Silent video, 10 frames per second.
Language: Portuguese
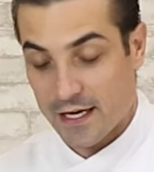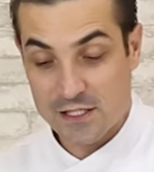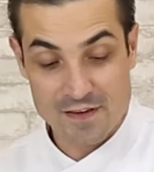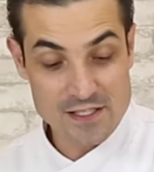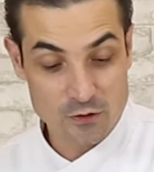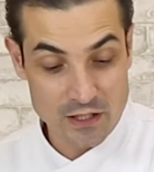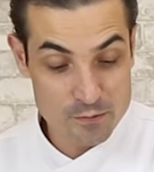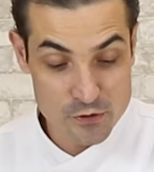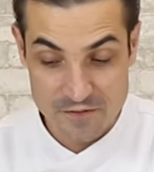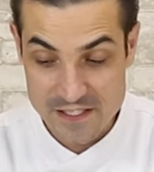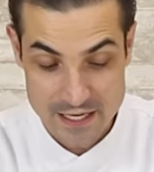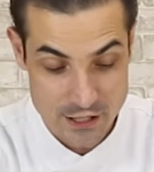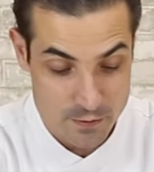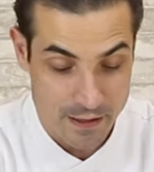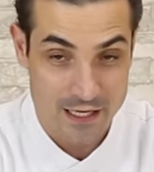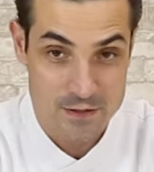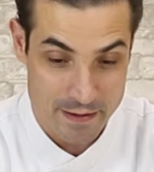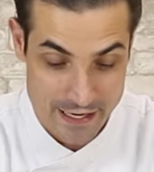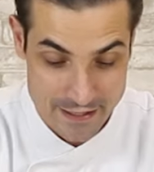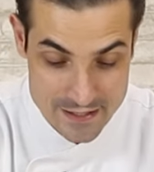Esse vai ser o tempo suficiente para elas
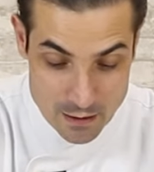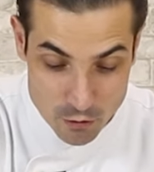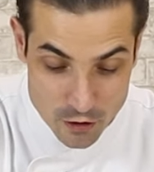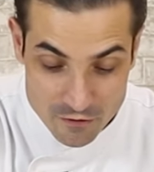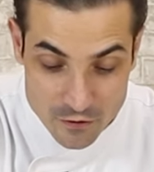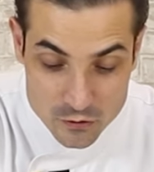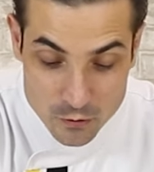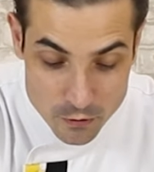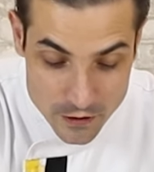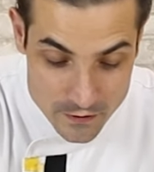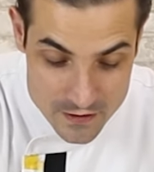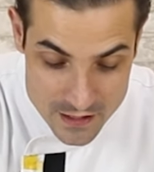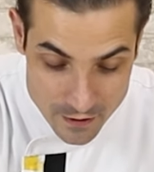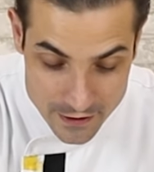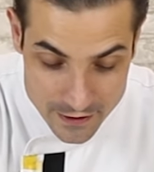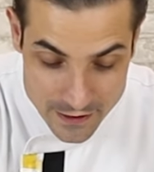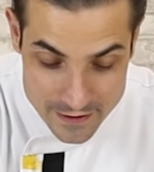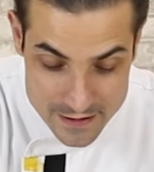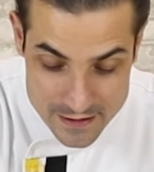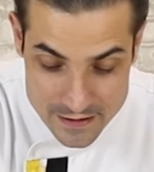pegarem sabor. Ó, faltou um pouquinho de sal aqui
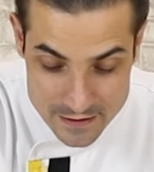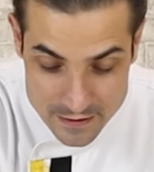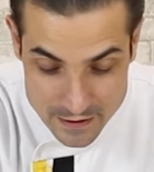nessas.